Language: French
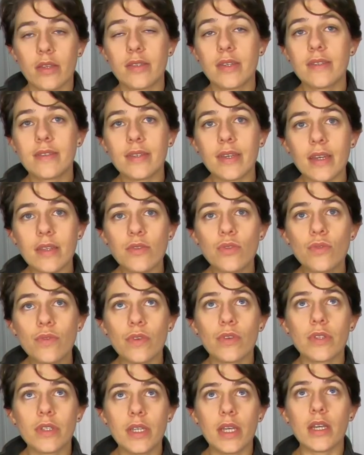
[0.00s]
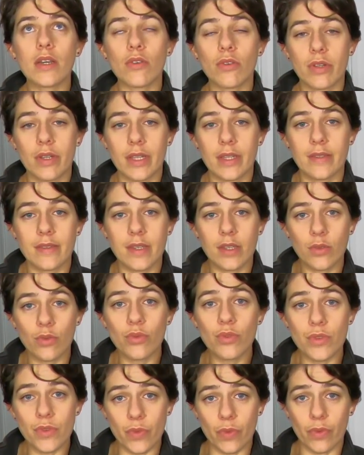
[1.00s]
C'est très souvent le cas quand, les
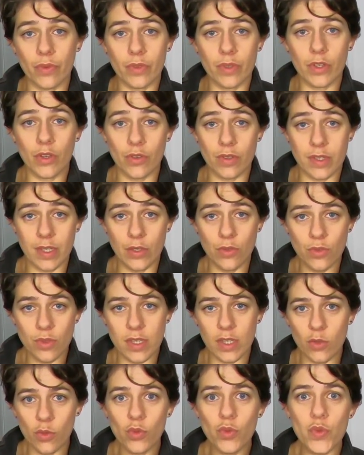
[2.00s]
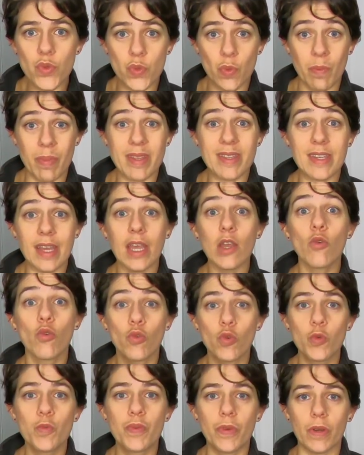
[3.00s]
écrous sont, quand ces deux écrous ne sont pas serrés au
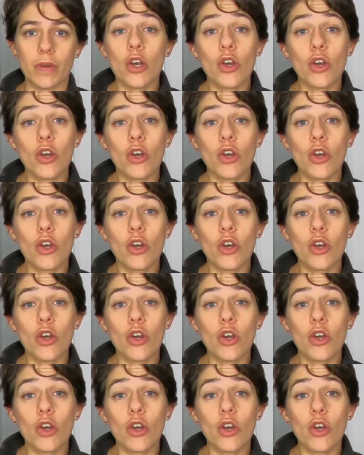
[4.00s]
couple.